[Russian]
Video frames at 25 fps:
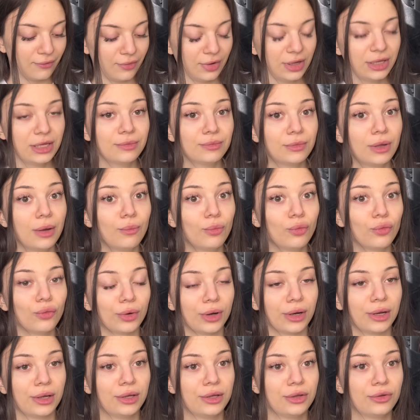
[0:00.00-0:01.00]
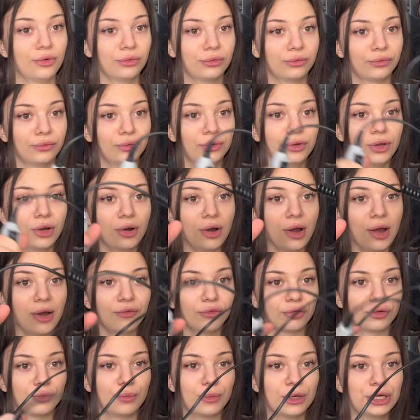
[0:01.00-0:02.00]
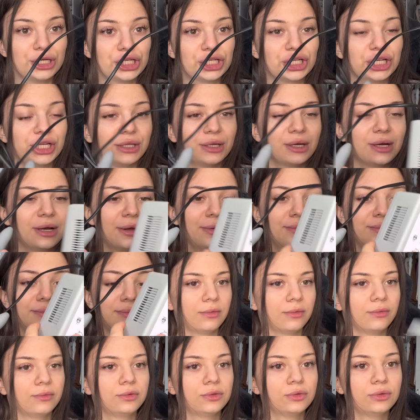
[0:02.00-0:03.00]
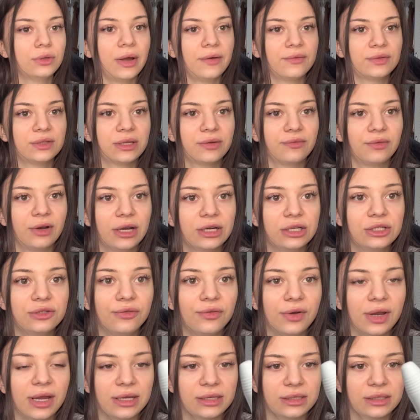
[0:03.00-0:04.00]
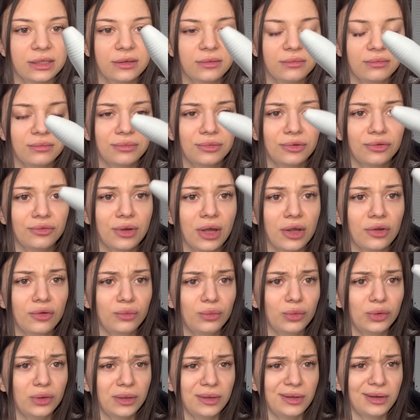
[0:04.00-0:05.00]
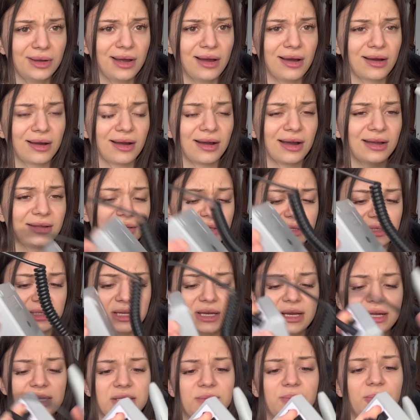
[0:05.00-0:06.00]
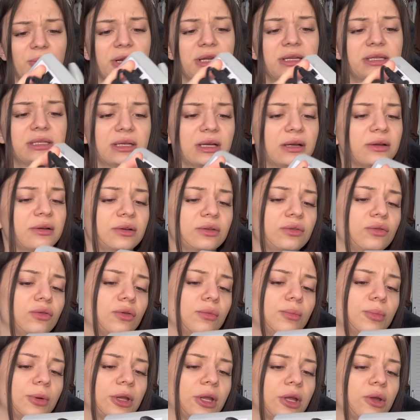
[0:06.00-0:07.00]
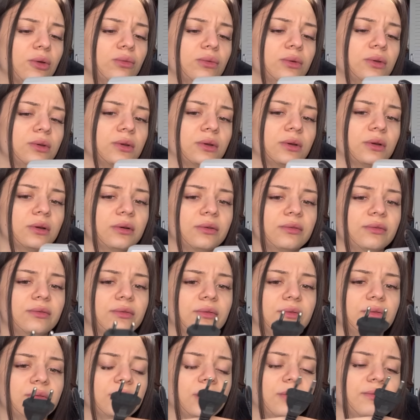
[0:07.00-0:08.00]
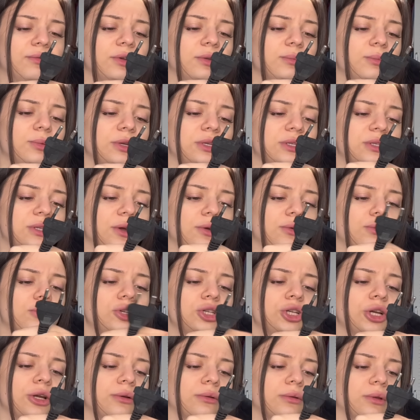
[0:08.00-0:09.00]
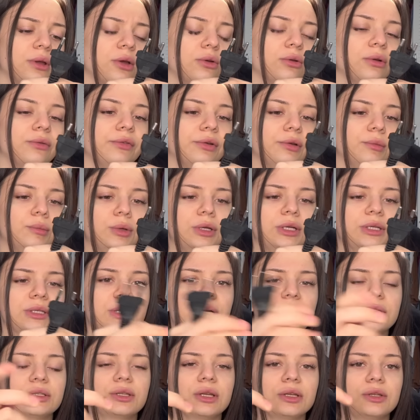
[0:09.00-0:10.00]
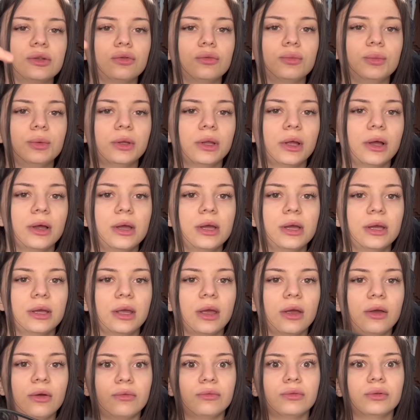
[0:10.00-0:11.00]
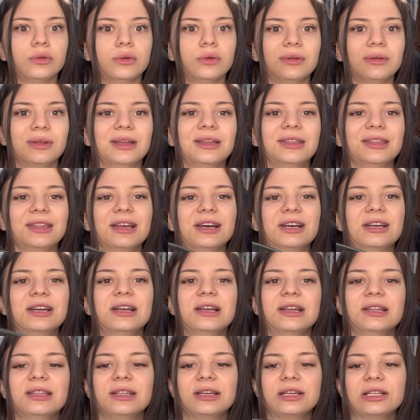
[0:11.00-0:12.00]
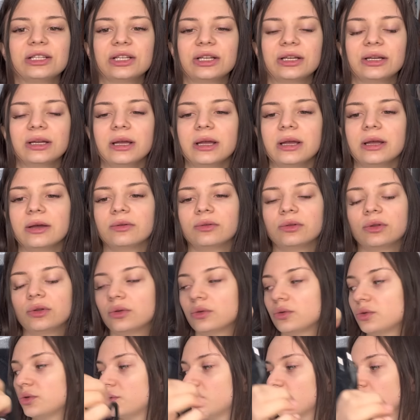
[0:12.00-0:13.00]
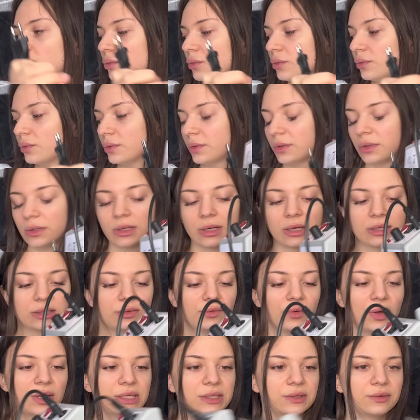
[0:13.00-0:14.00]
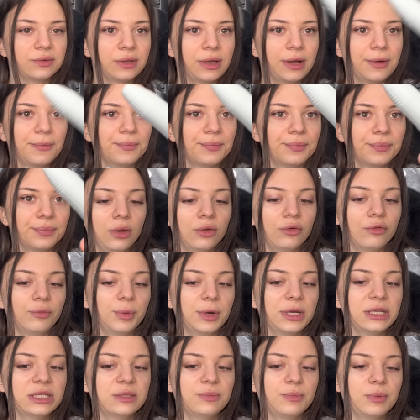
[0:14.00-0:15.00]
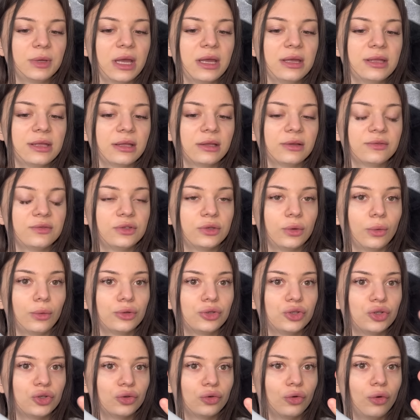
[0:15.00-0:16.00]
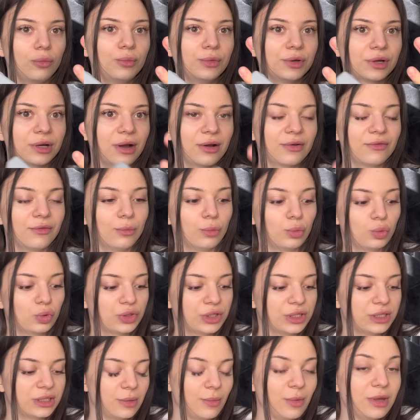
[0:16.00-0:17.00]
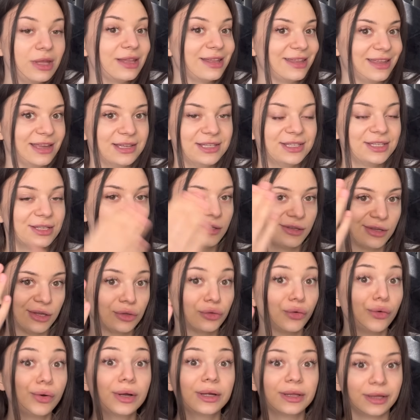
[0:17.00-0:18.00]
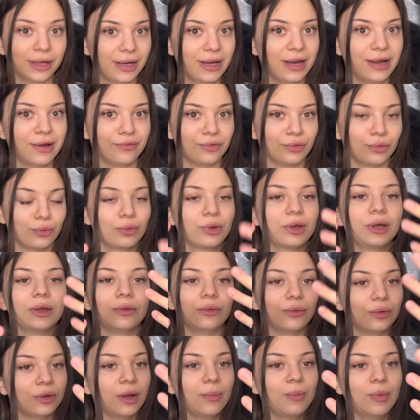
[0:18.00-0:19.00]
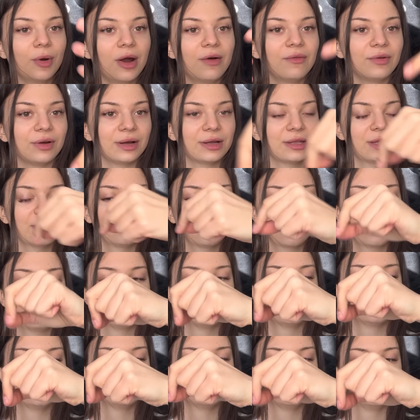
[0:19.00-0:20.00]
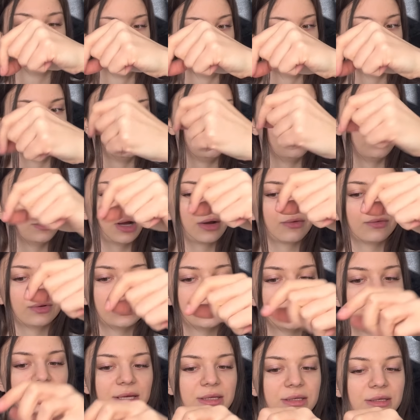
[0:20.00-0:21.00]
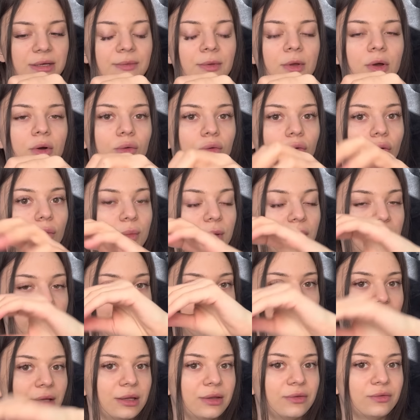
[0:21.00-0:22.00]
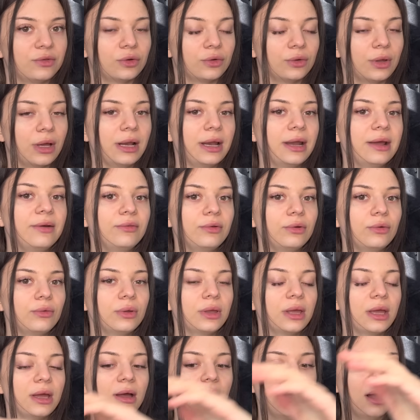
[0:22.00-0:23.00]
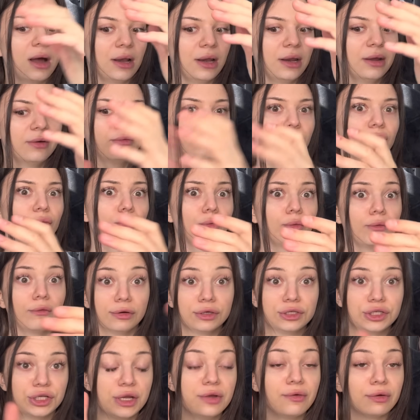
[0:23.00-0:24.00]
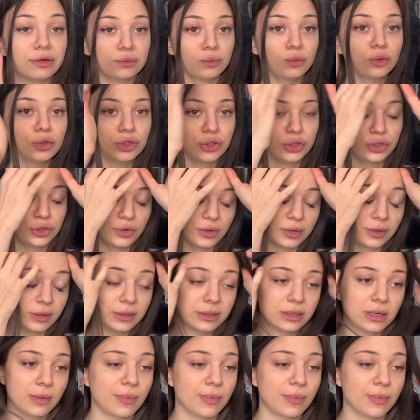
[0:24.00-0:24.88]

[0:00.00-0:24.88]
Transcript: этом наборе идет вот такая вот машинка, сюда вставляешь фрезы, ну, я думаю, это такая какая-то с Алиэкспресса, которую продают э, в, на Велберис дороже, я ее на Велберис, да, кстати, купила, я ее вот даже эту штуку не развязывала, ну в принципе, ей делать все очень удобно, как вы можете заметить, я сделала не только на левой руке, но и на правой, хотя правой, ну, как вы знаете, удобнее делать все на левой руке, а левой рукой вообще невозможно ничего делать на